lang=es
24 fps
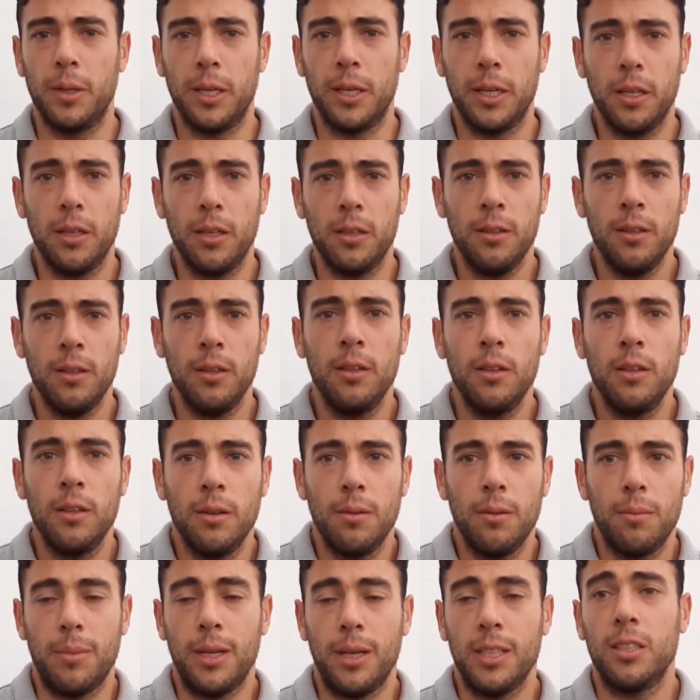país,
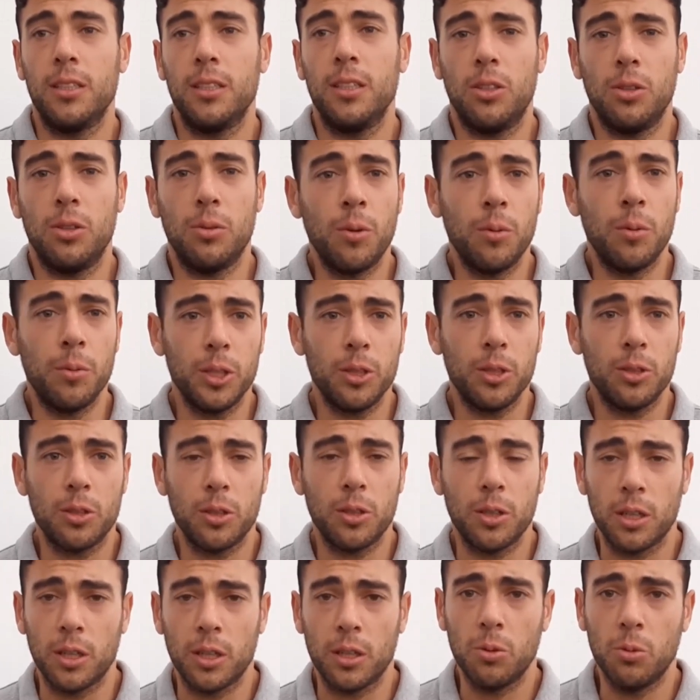más en estos
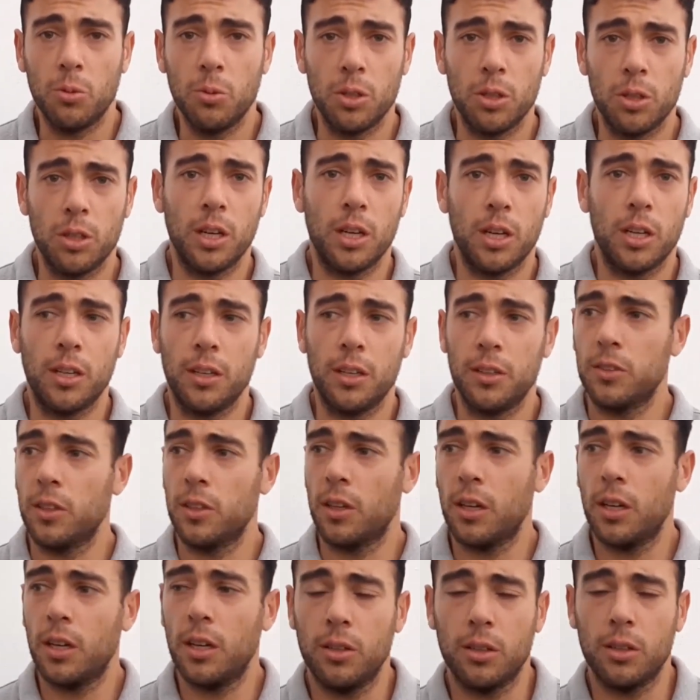momentos que uno tiene que estar
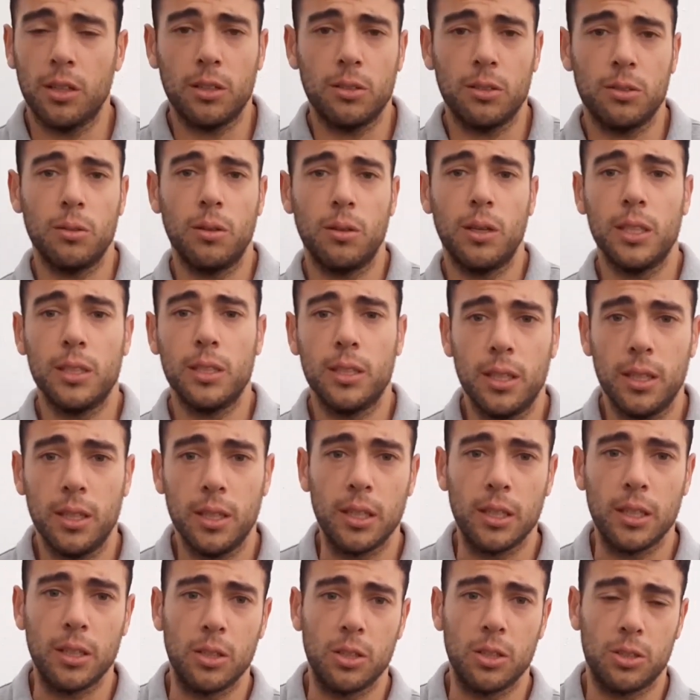encerrado, estar en su casa
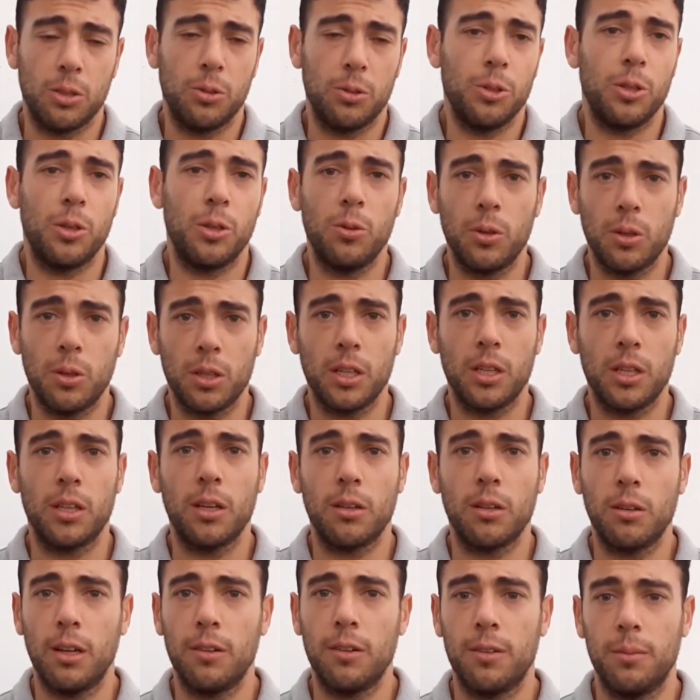y es obvio que uno quiere
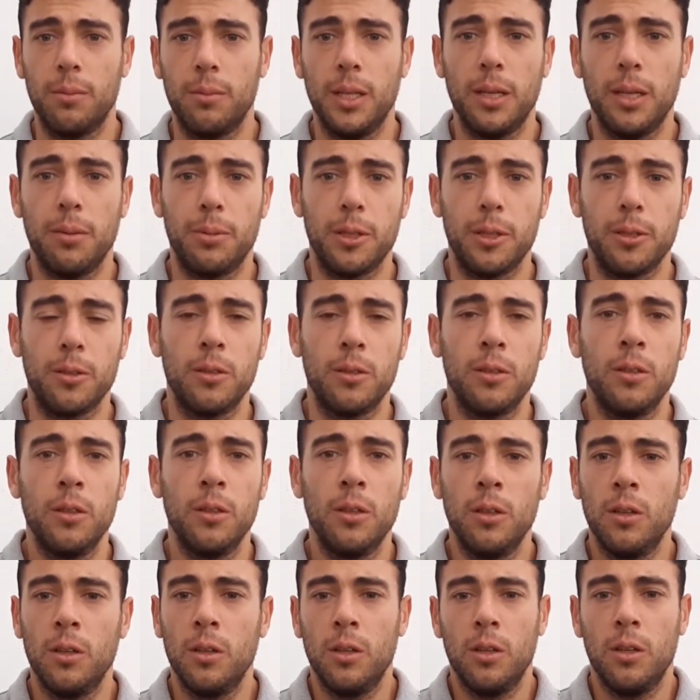estar con la familia, pero
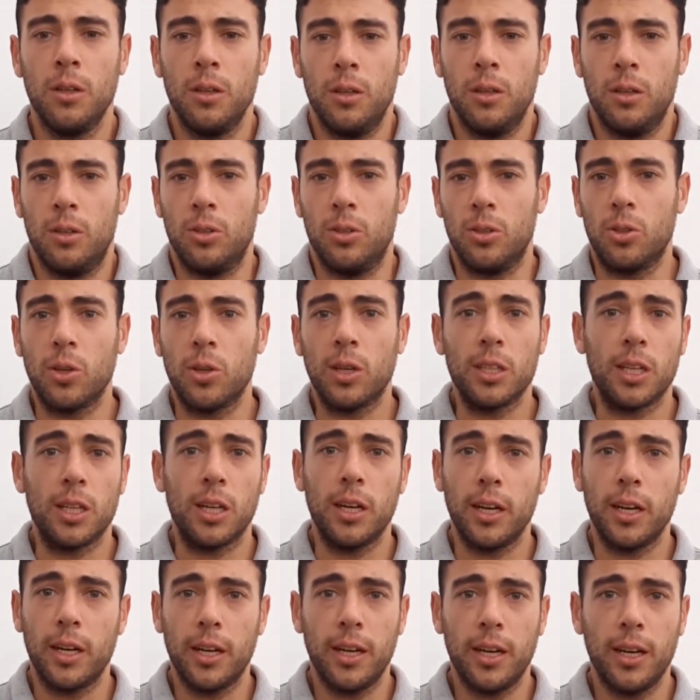nos toca
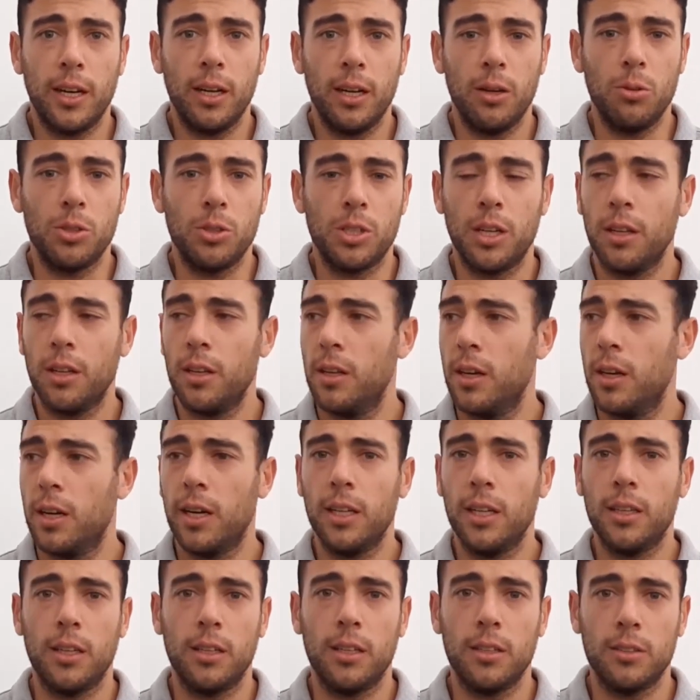estar acá, luchar desde
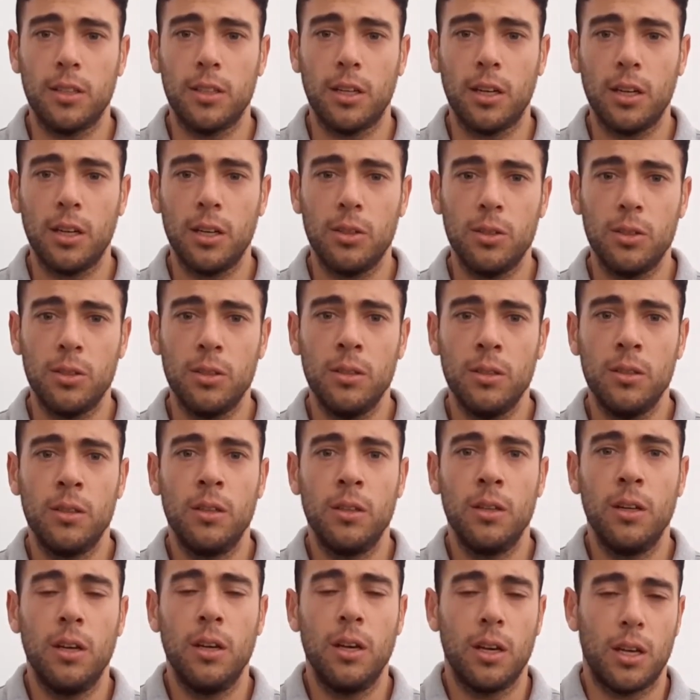acá, estar encerrado,
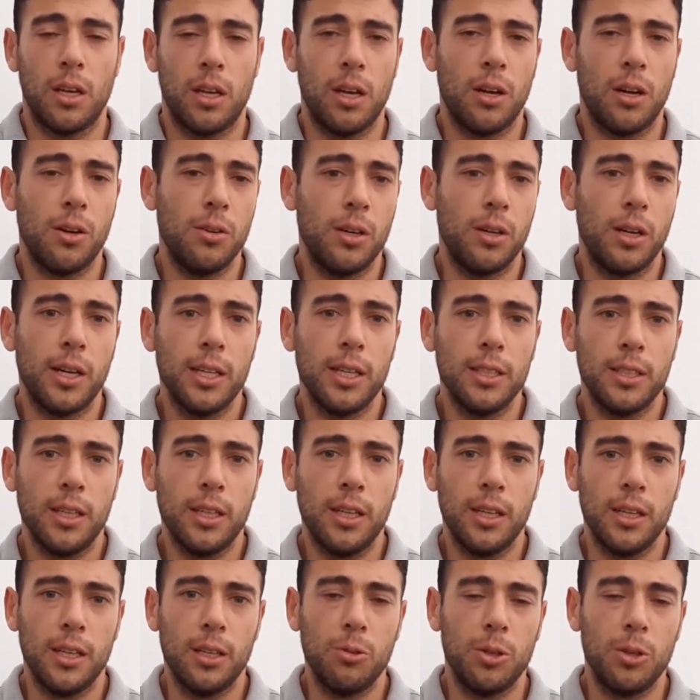quedarnos en
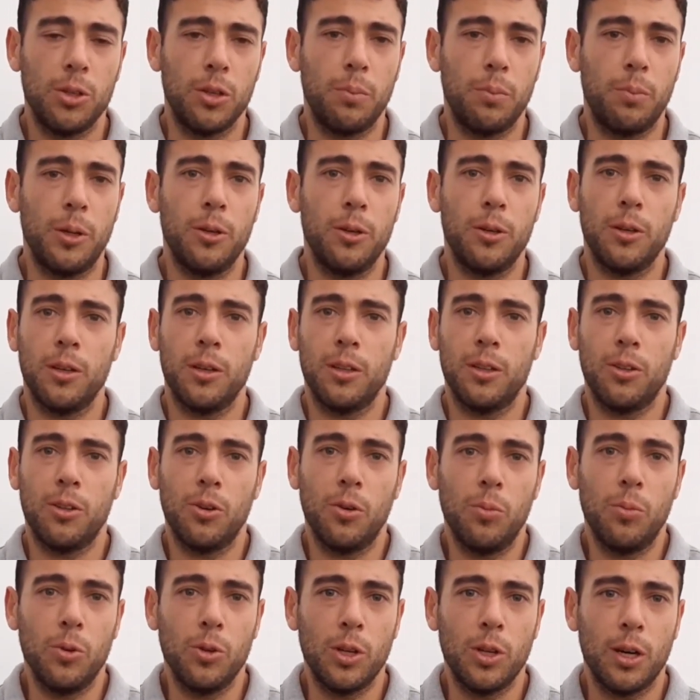casa y bueno, espero que todo
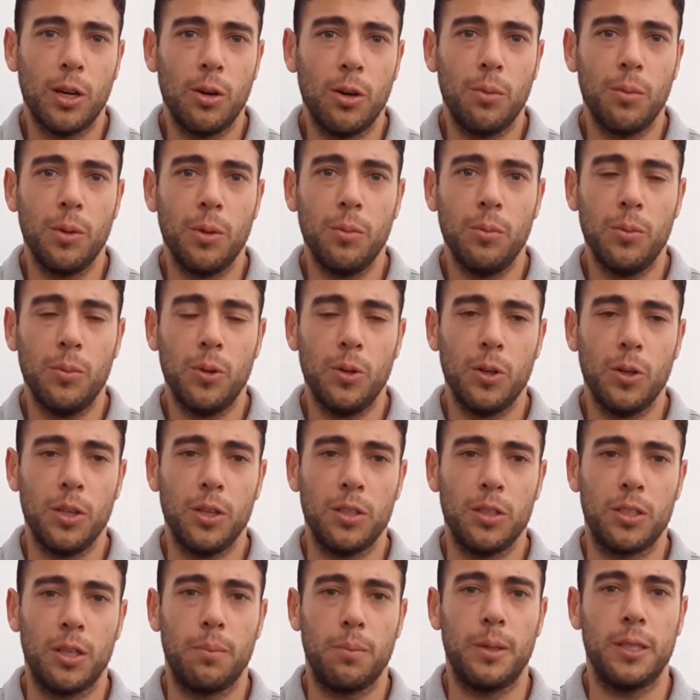el mundo haga lo mismo y
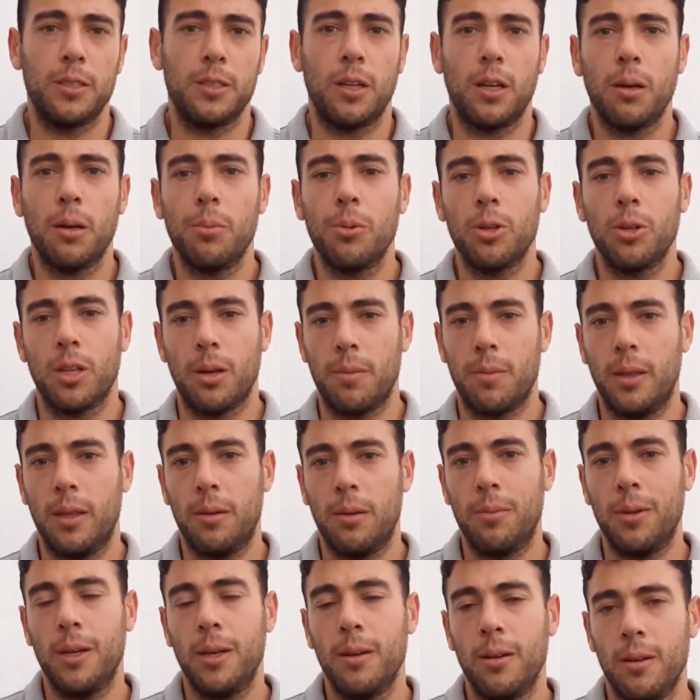se pase rápido esta
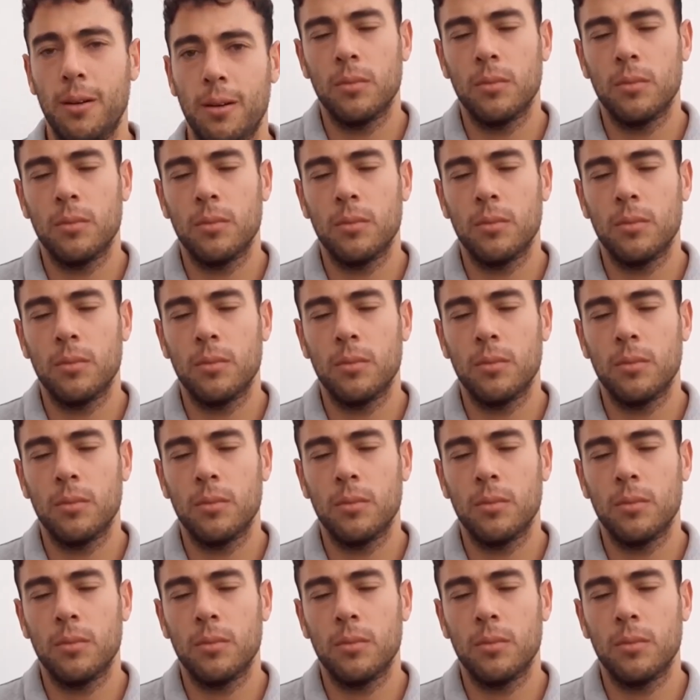pandemia.